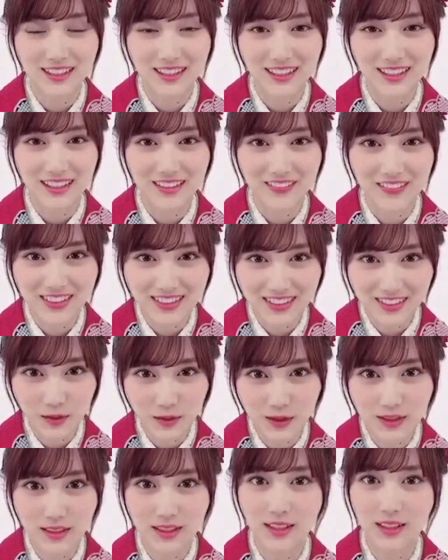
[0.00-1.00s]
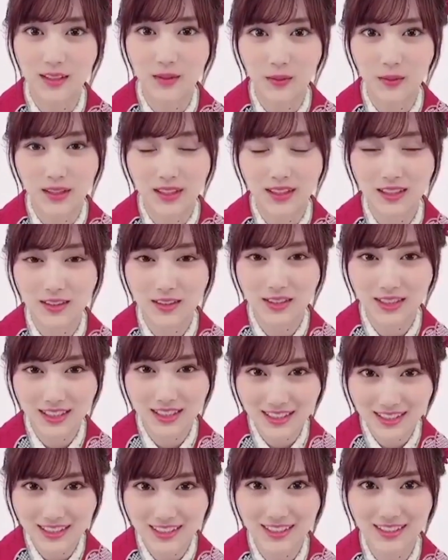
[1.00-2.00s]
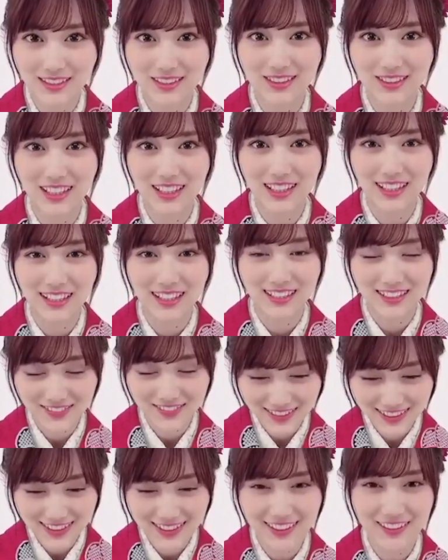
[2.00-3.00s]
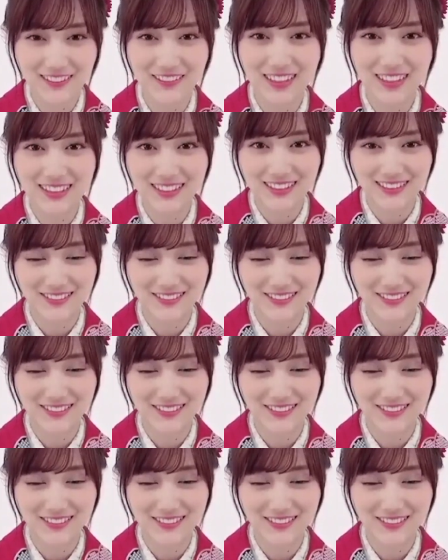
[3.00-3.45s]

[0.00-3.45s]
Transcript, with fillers: えー、山下美月ファースト写真集が発売されます